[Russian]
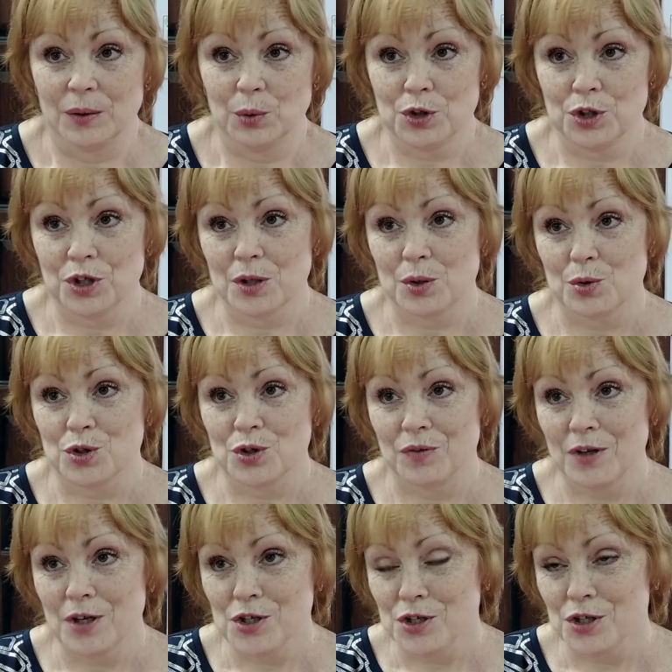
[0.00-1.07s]
Ну, сейчас уже
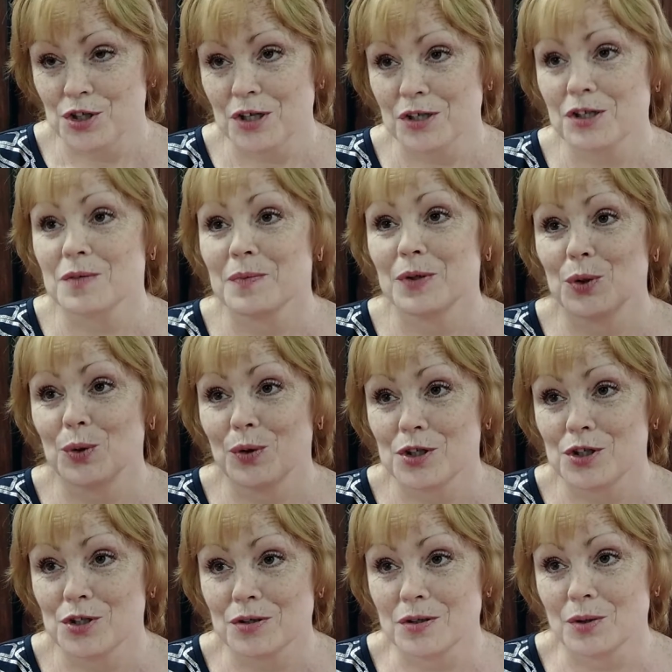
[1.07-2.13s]
вечер, сейчас я смотрю
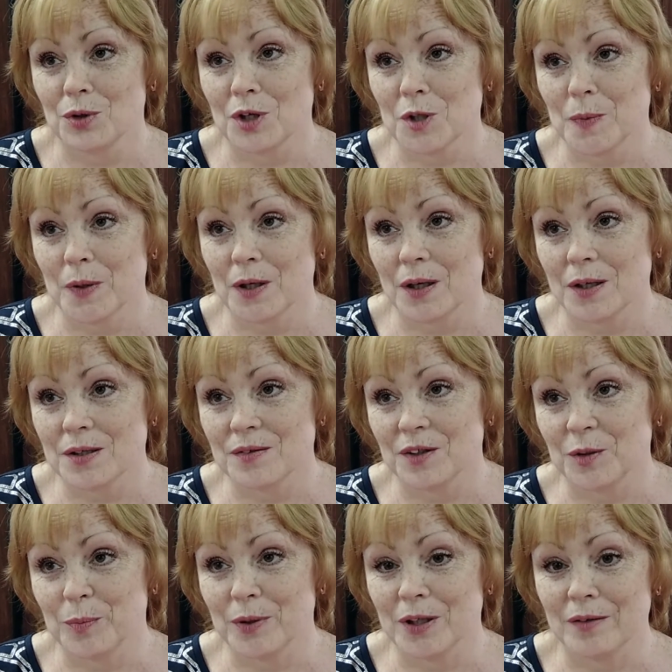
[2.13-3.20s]
на часы, у нас
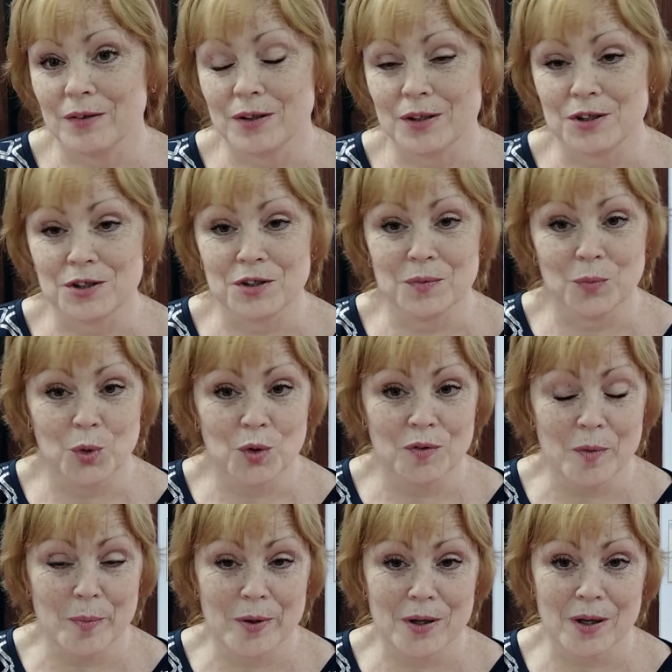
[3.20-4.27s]
показывает половина
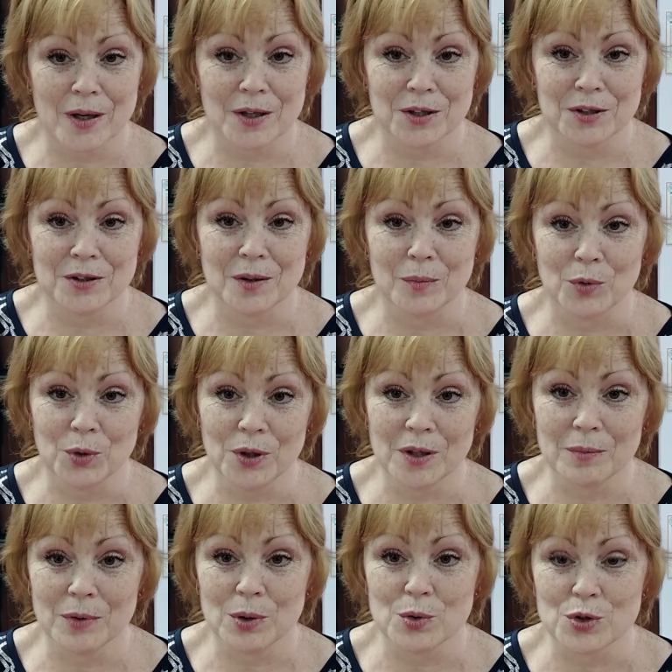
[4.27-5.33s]
седьмого, пора идти домой,
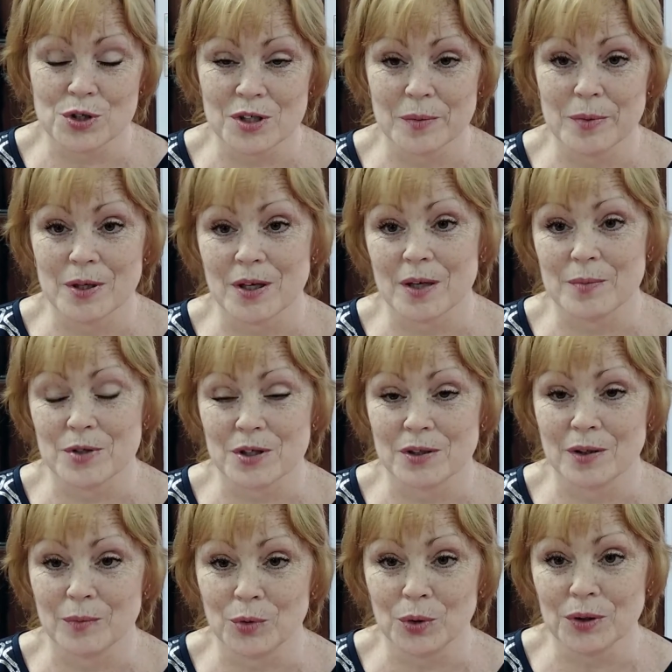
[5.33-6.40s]
и мы уже собираемся
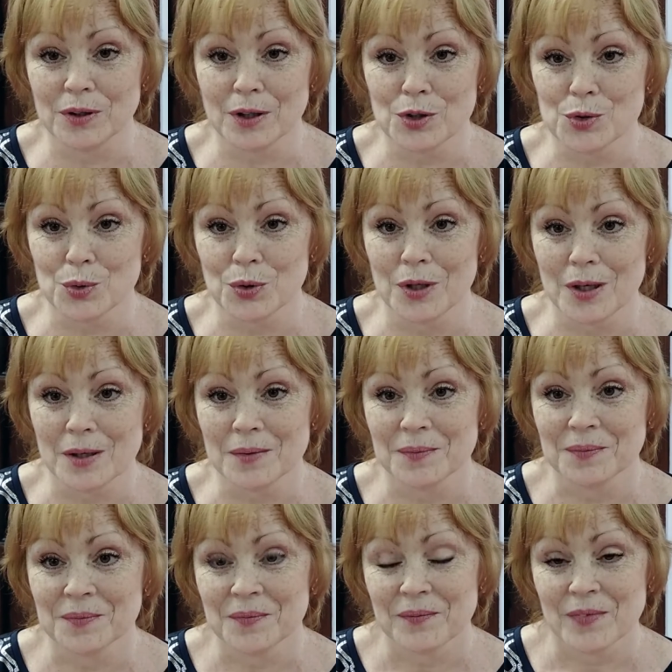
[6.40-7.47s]
домой, так что я
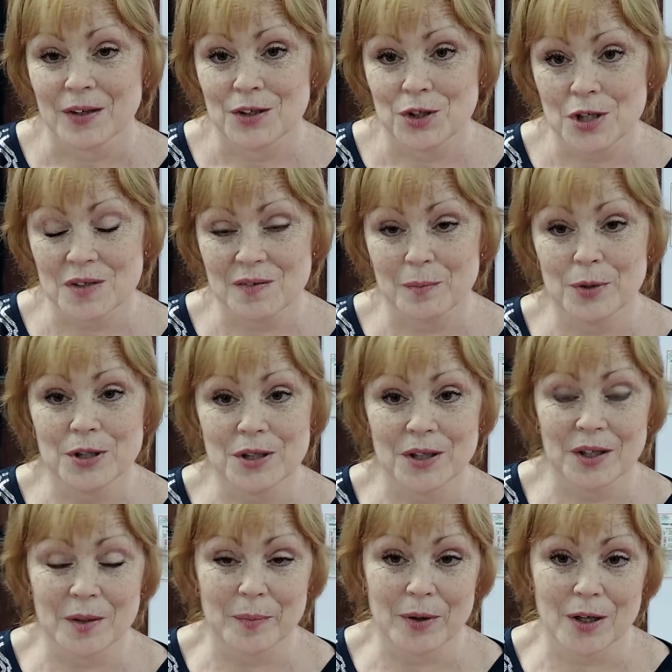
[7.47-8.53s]
сейчас вам
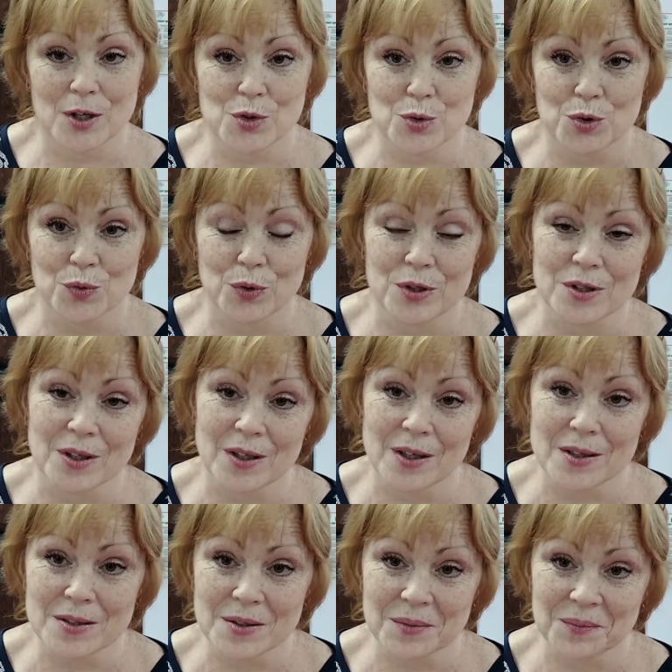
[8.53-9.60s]
быстренько покажу свой
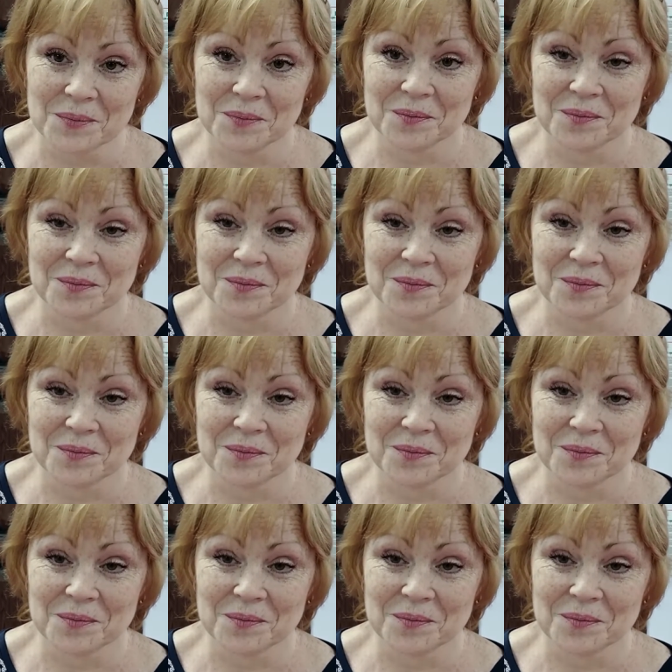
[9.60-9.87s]
заказ